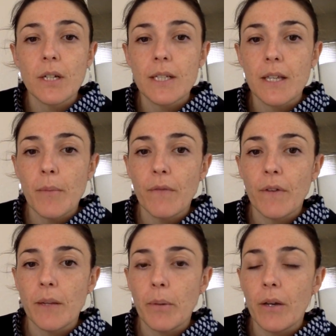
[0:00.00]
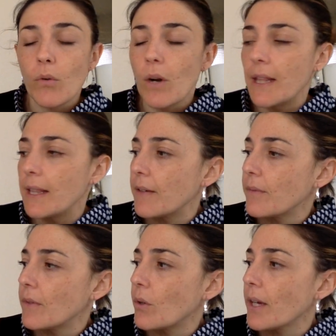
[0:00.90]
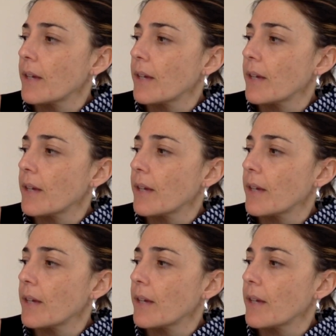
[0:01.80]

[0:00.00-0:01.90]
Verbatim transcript: se llama Felipe Ugalde. ¿Ok?